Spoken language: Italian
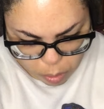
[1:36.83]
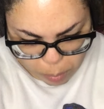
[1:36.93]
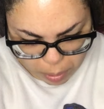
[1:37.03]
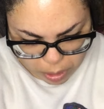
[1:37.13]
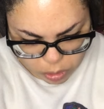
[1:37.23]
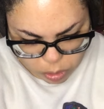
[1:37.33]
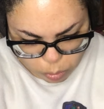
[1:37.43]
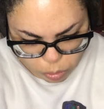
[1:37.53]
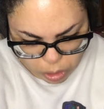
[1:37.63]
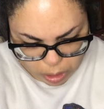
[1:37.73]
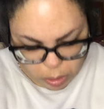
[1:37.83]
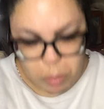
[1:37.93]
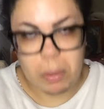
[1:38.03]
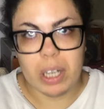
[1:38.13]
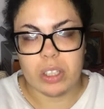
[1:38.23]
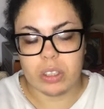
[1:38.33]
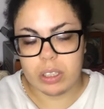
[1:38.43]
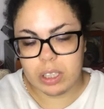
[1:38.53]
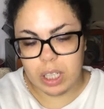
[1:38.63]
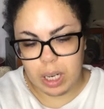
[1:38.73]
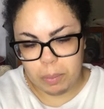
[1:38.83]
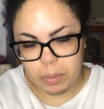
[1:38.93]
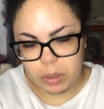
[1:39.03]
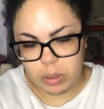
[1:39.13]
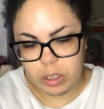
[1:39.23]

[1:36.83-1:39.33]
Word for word: gommage un gel gommage scrub